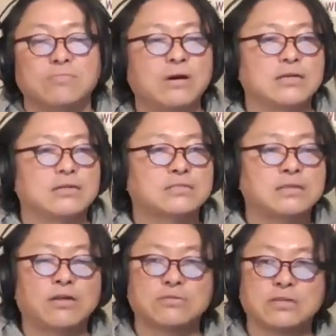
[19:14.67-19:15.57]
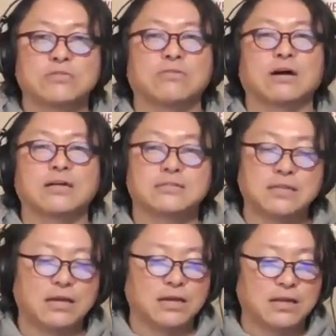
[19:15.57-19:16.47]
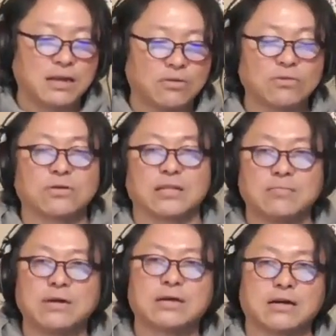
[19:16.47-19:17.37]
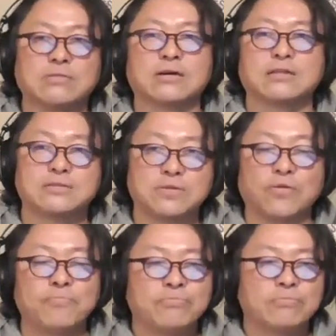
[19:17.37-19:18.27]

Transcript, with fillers: まあ、ステレオセットがあってレコードが何枚かあるわけですよ